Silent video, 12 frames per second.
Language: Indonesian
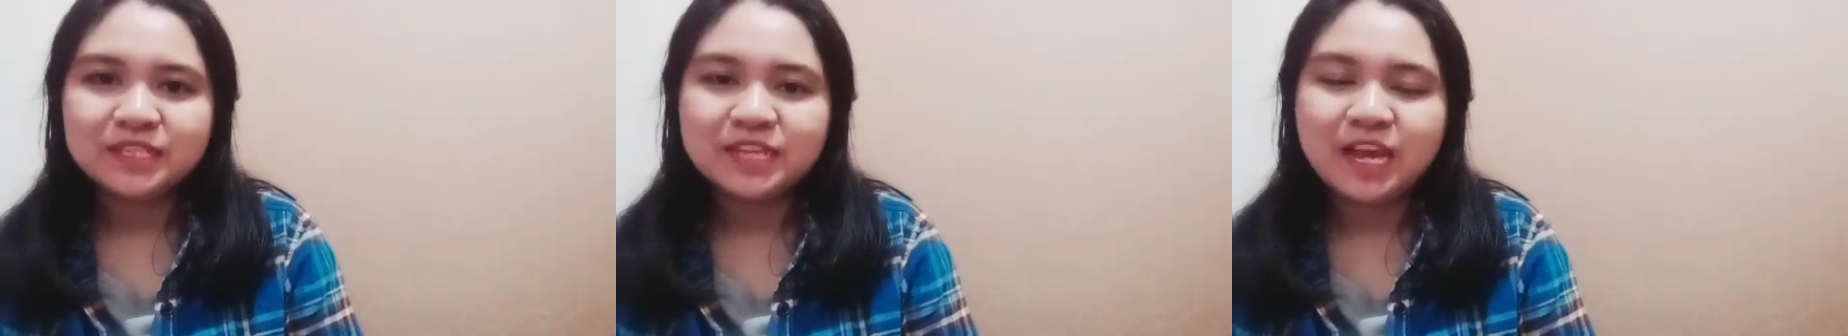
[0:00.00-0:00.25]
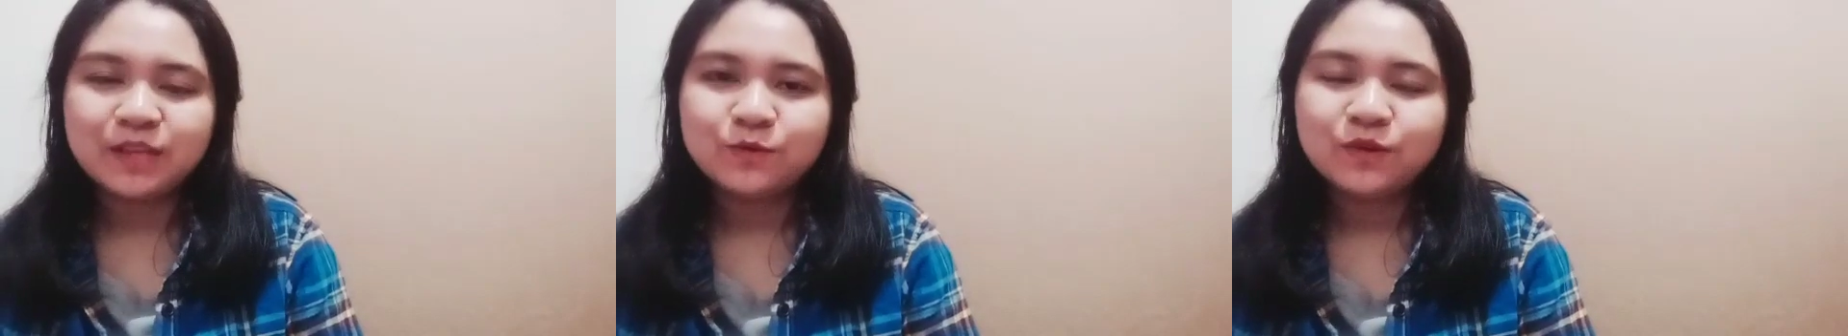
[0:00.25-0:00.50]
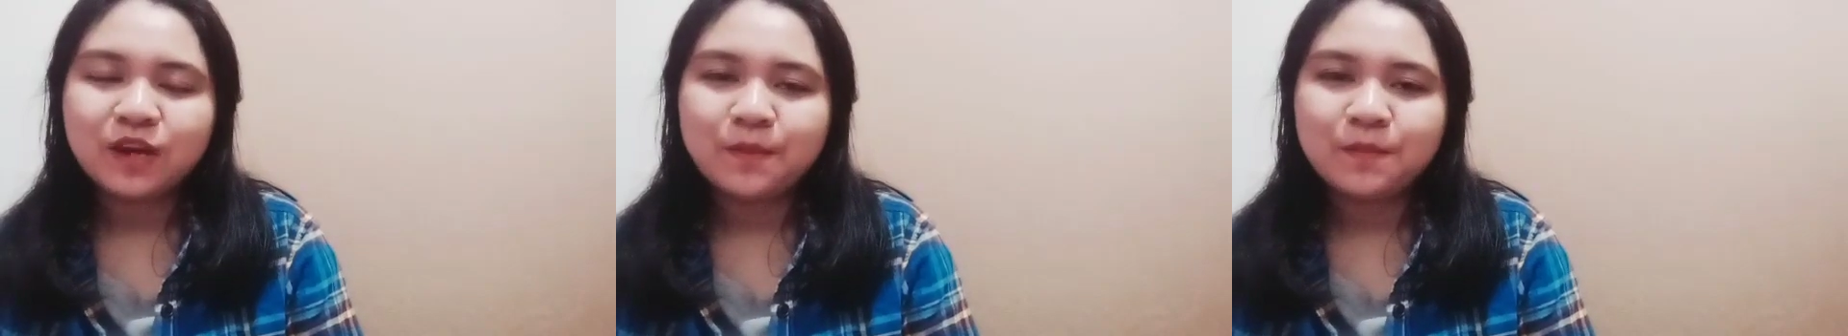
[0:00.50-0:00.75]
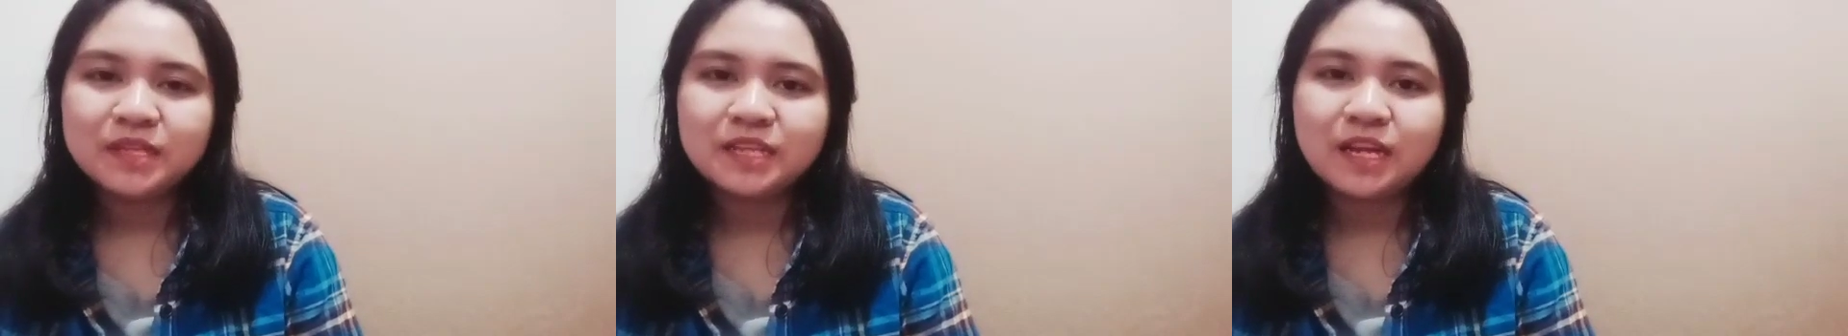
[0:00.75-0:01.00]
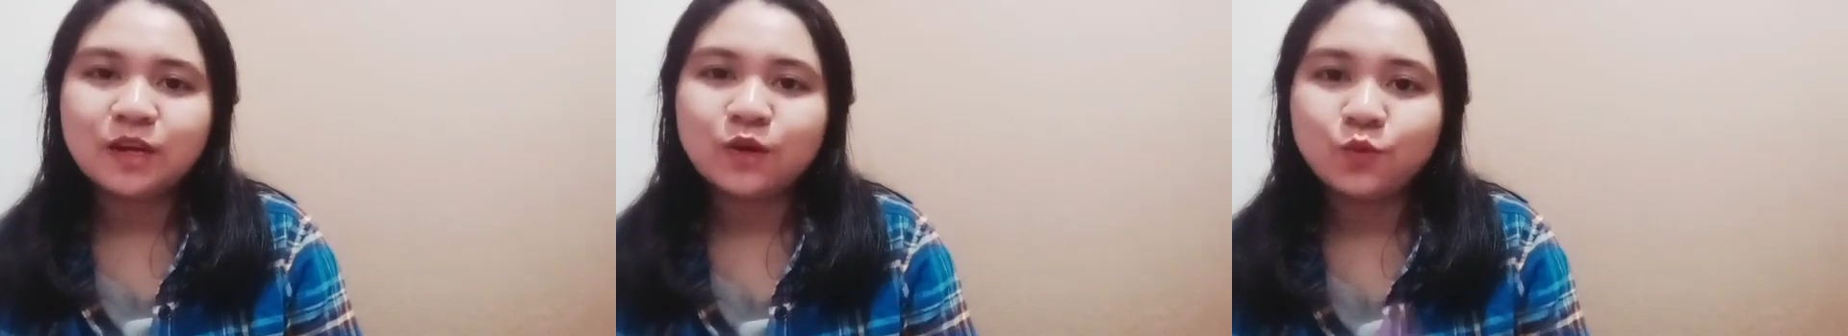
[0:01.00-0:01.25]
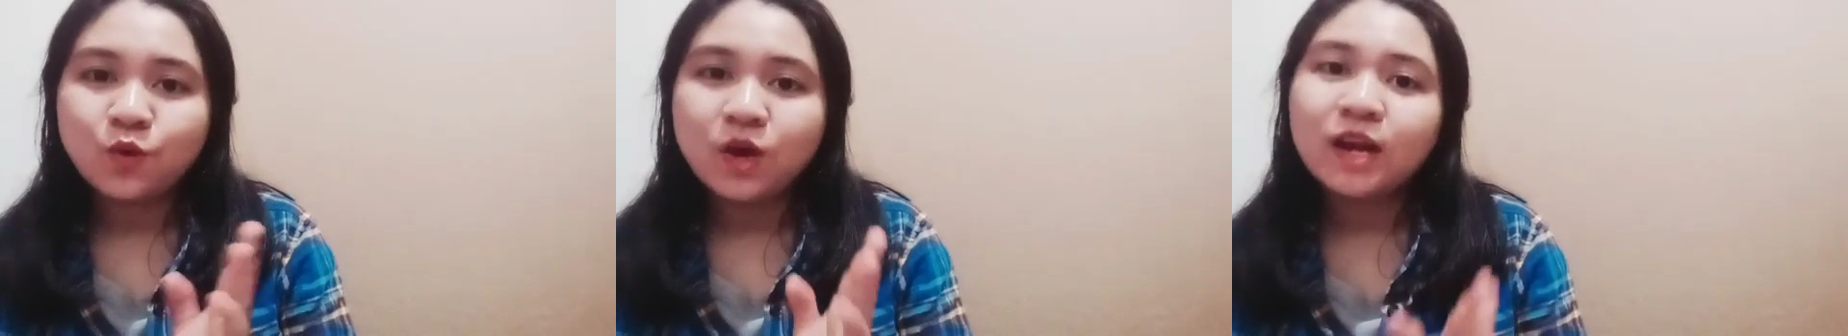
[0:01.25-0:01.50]
yaitu lapisan
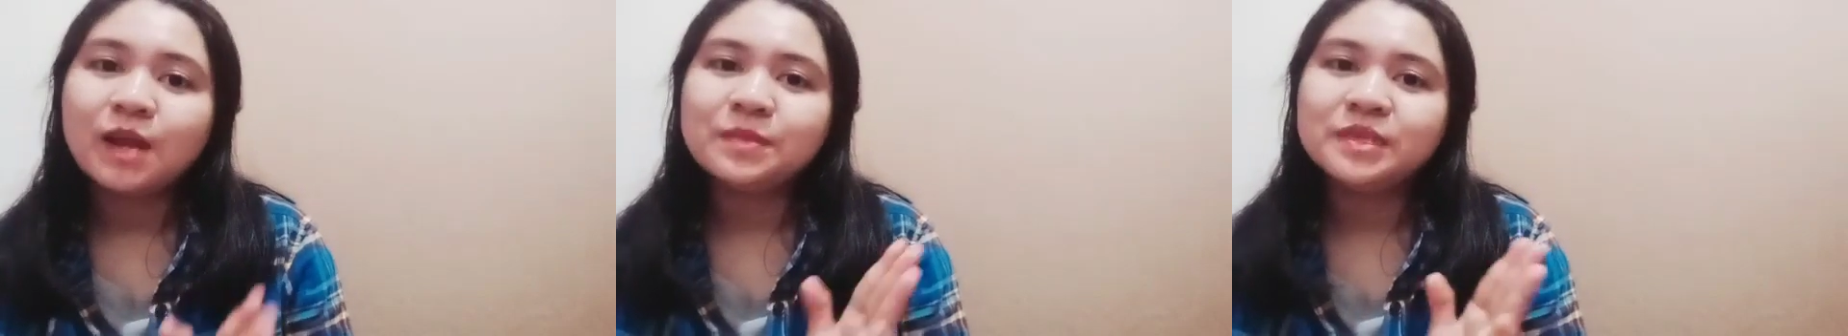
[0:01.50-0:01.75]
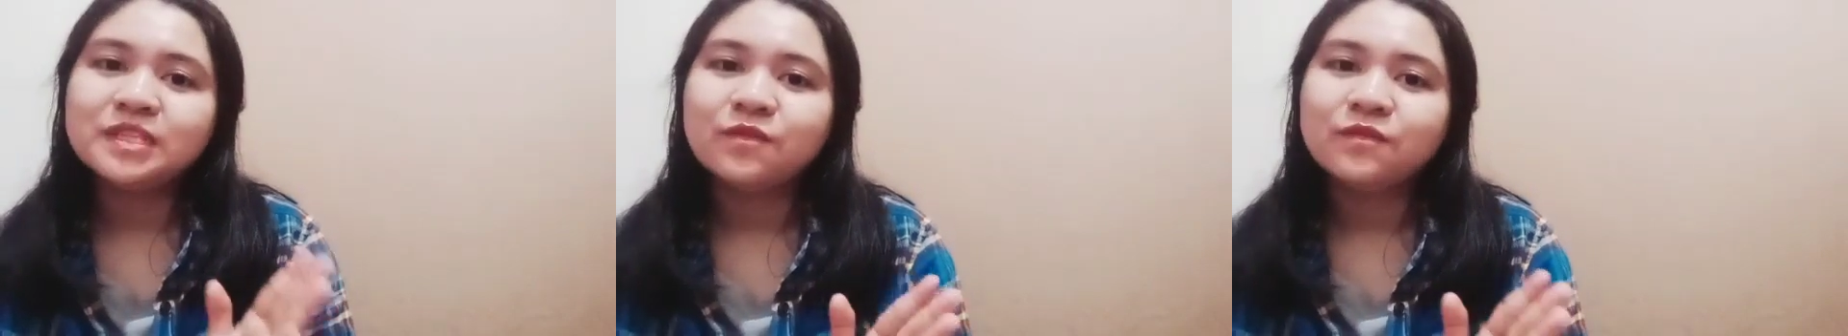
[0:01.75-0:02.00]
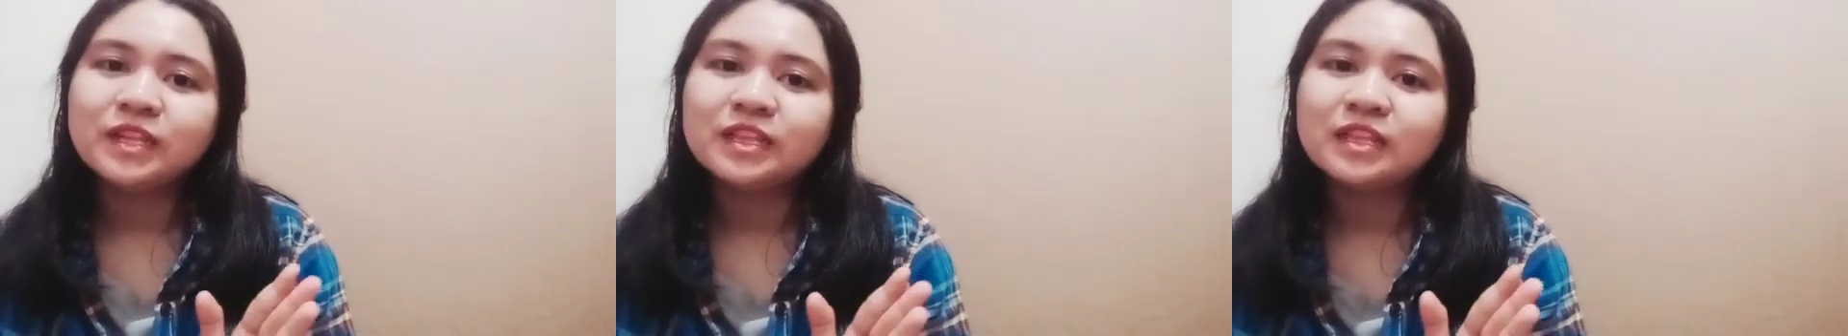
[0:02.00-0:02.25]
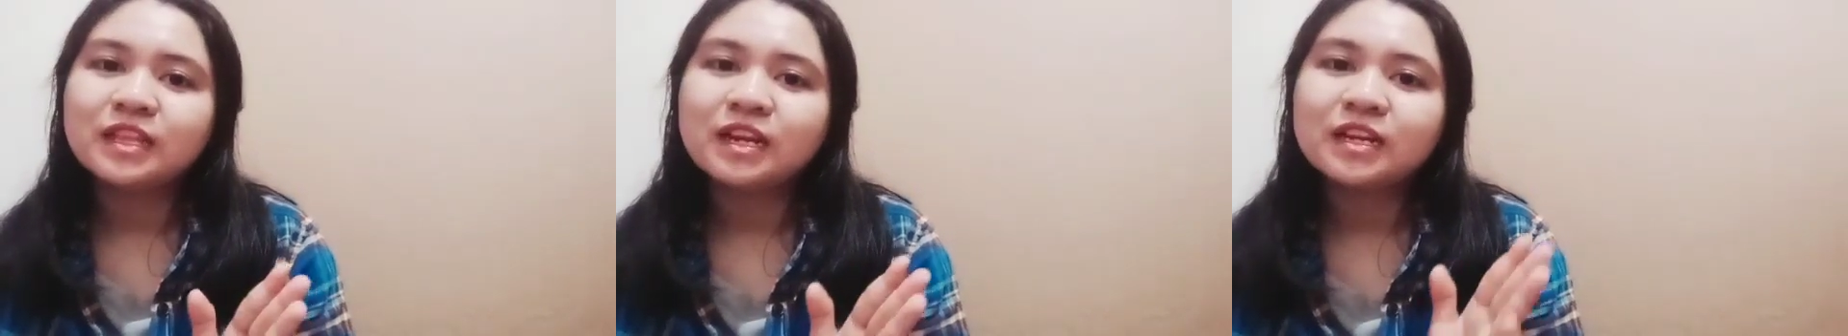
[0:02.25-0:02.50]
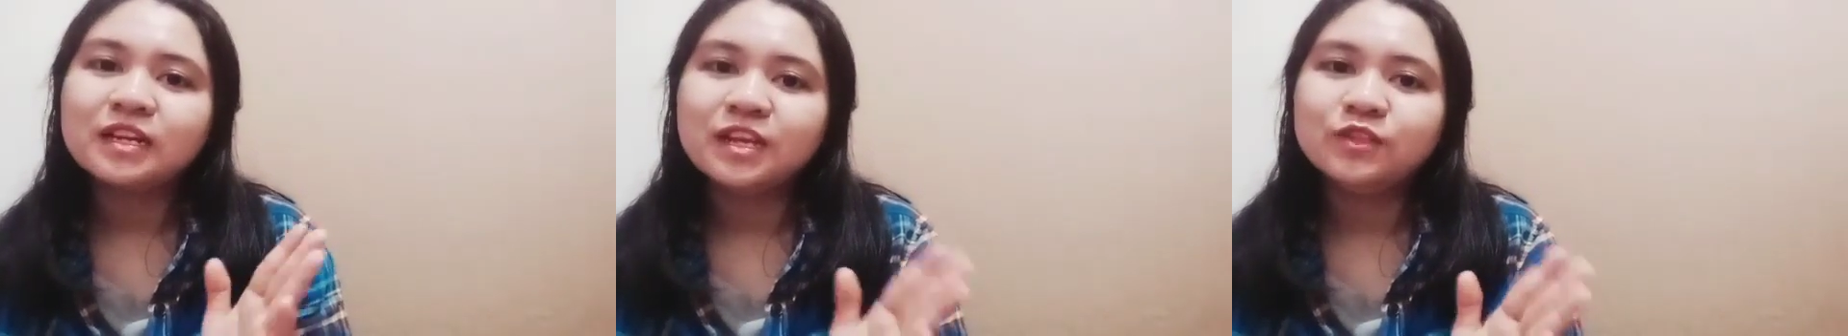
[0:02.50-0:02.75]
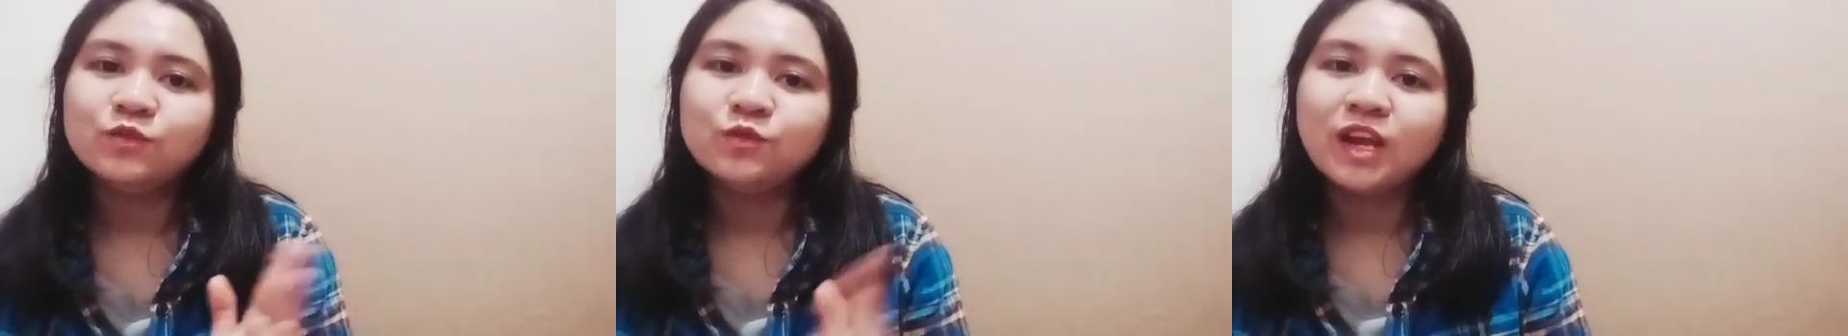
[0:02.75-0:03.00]
luar, lapisan filter,
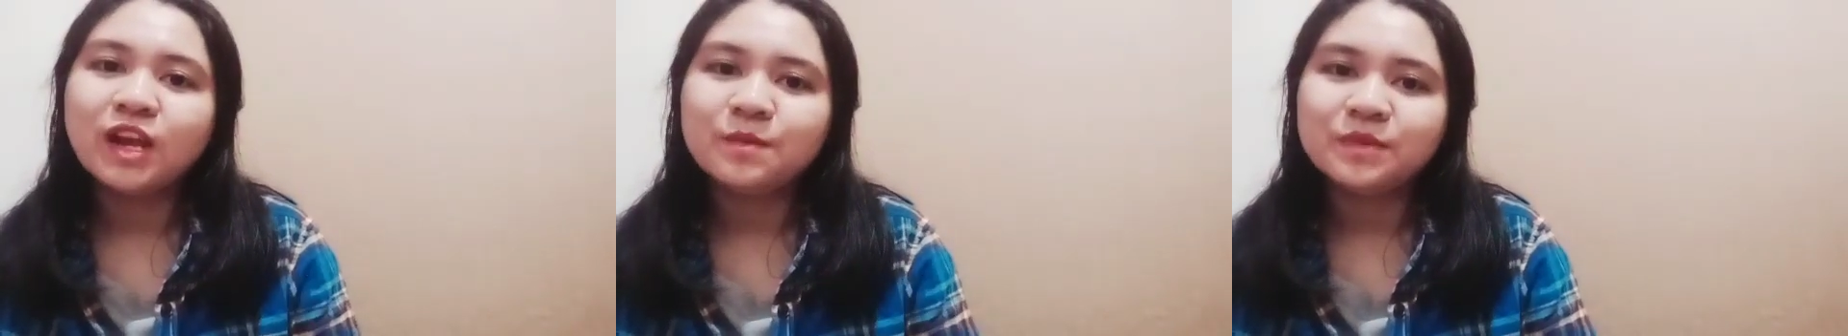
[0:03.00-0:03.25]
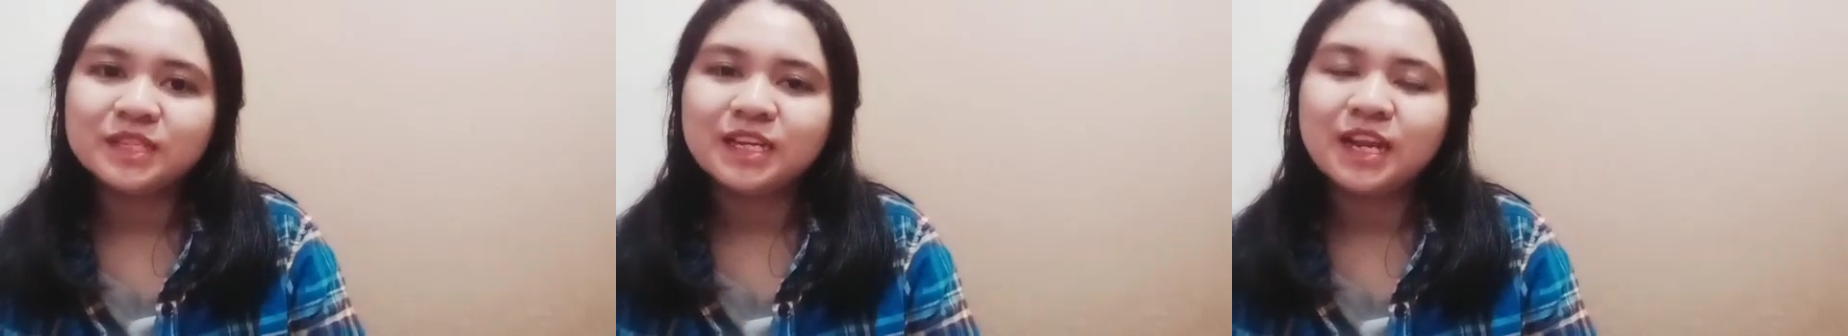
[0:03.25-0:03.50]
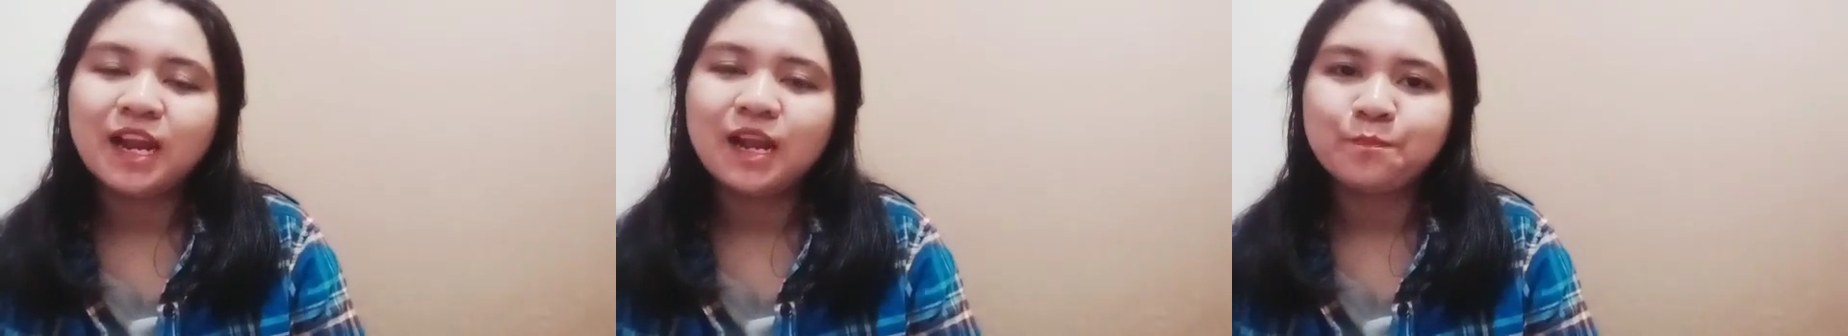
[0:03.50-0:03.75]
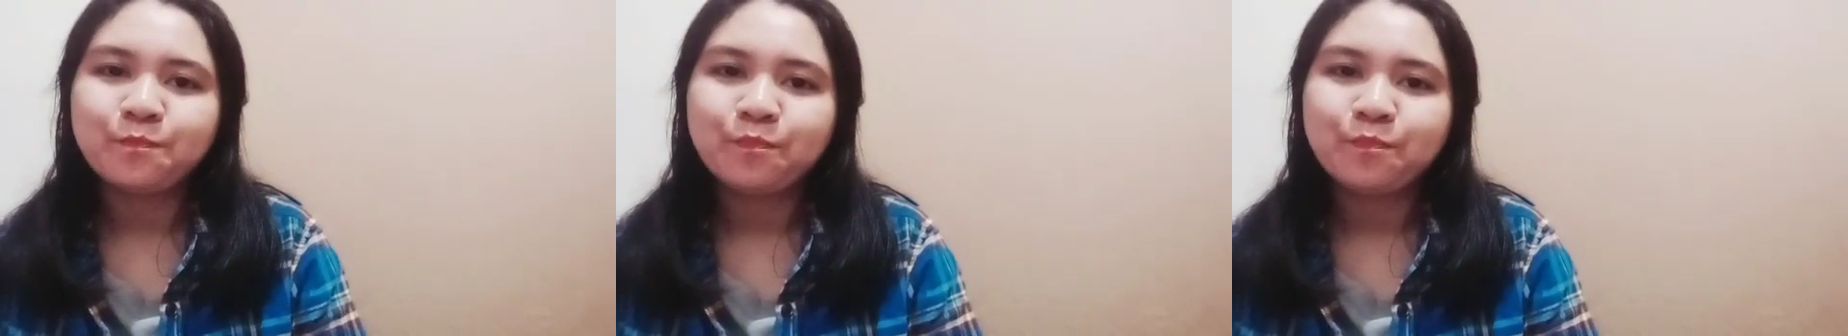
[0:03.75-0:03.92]
dan juga lapisan dalam.